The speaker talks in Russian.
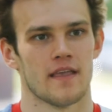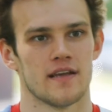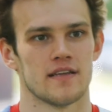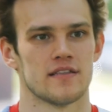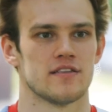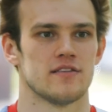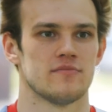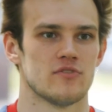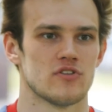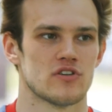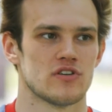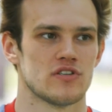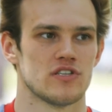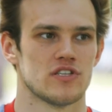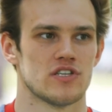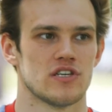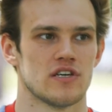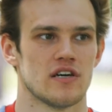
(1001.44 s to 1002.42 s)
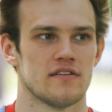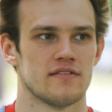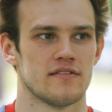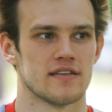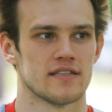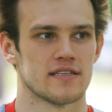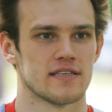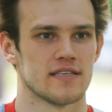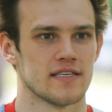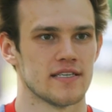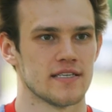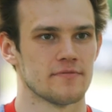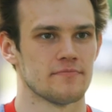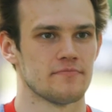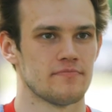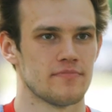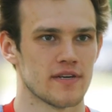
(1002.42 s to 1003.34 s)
это немножко тяжеловато, и